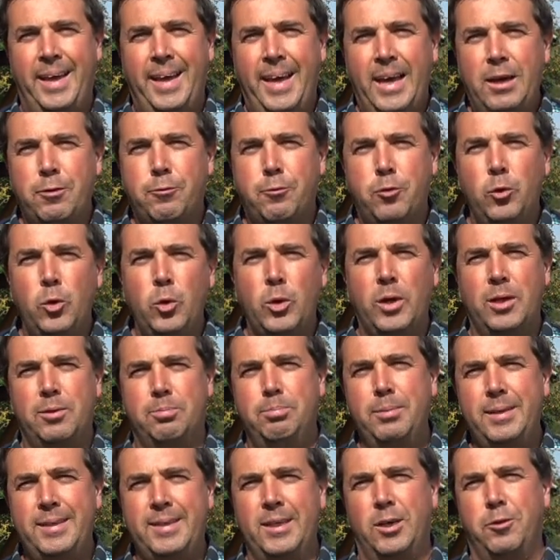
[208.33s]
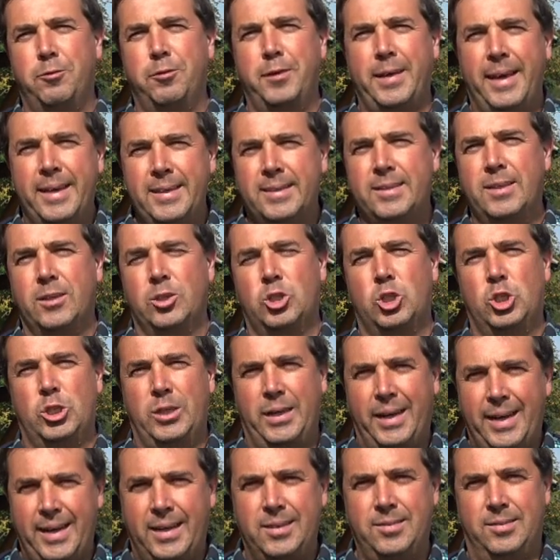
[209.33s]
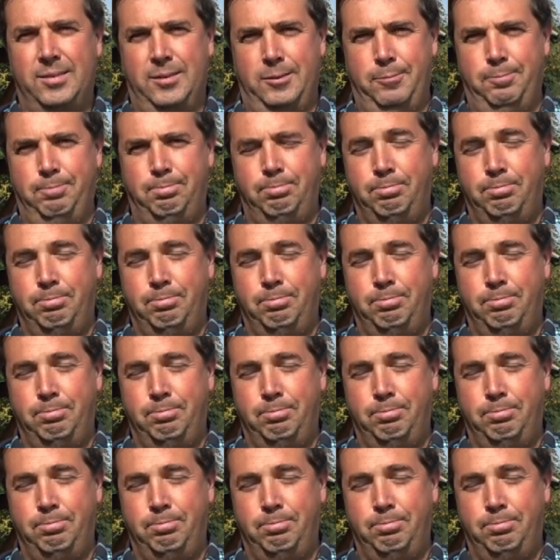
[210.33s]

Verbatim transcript: Er führet mich auf rechter Straße.